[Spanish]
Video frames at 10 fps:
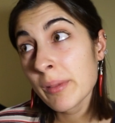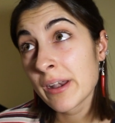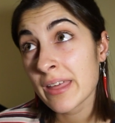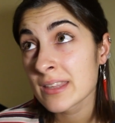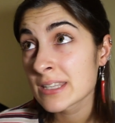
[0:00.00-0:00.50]
pero
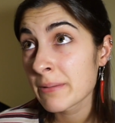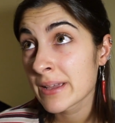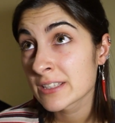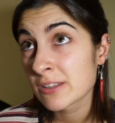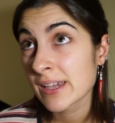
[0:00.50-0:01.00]
nadie sabe
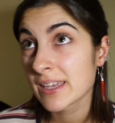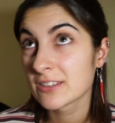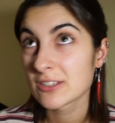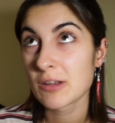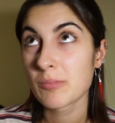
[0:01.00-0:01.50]
que estoy aquí,
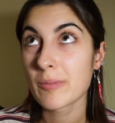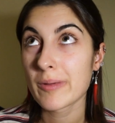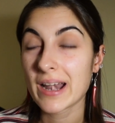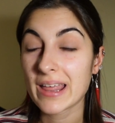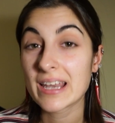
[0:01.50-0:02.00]
entonces no puedo
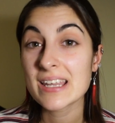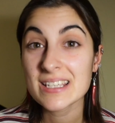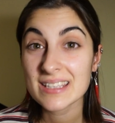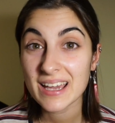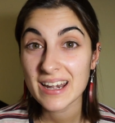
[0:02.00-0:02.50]
poner nada en
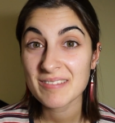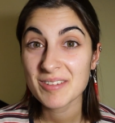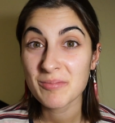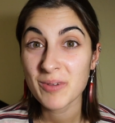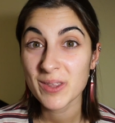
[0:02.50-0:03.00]
Instagram,
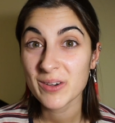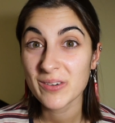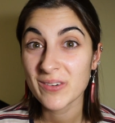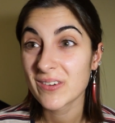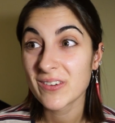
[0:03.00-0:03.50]
no
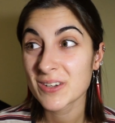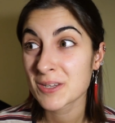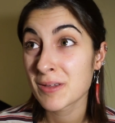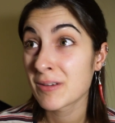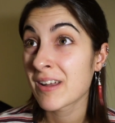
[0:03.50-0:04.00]
puedo
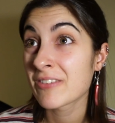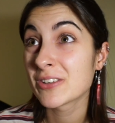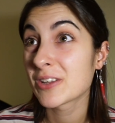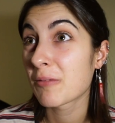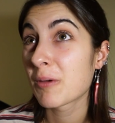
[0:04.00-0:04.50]
subir una
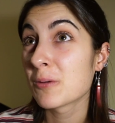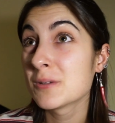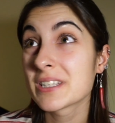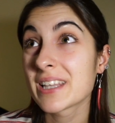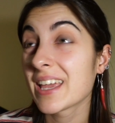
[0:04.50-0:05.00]
foto que me
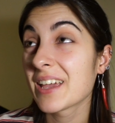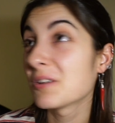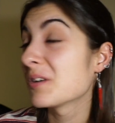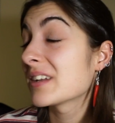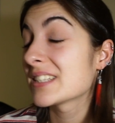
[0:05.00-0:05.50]
guste o
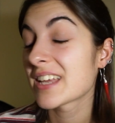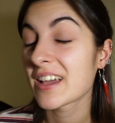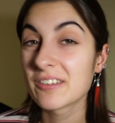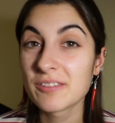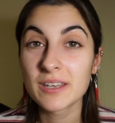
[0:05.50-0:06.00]
lo que sea.
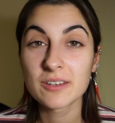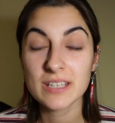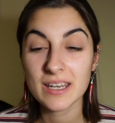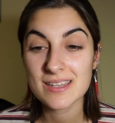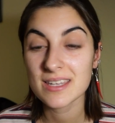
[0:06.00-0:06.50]
En fin, os
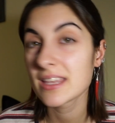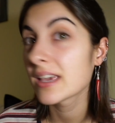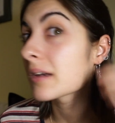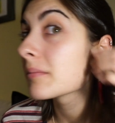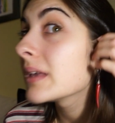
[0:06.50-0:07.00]
quería
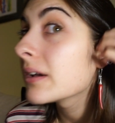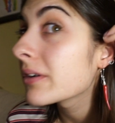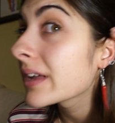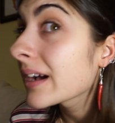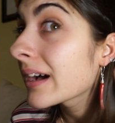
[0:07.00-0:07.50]
enseñar mi
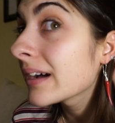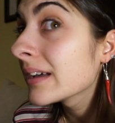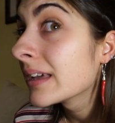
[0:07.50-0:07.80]
oreja.